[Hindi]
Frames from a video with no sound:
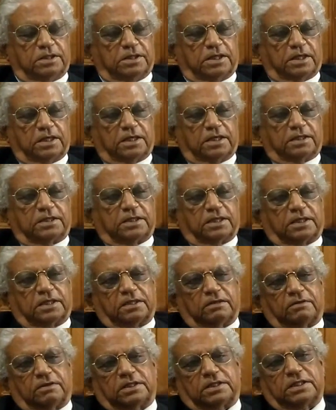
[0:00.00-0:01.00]
जानना
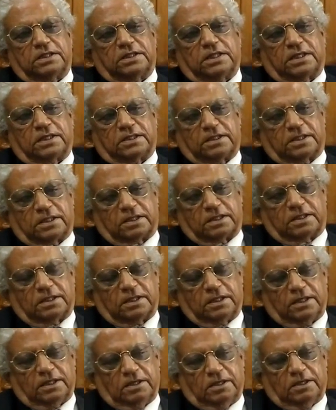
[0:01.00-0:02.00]
चाहते हैं वहाँ से जान सकते
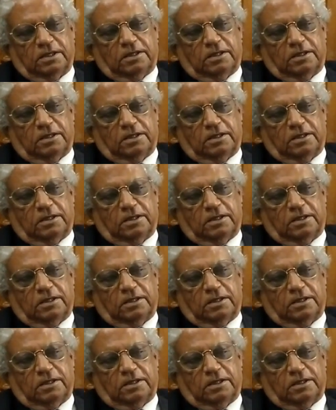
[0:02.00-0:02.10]
हैं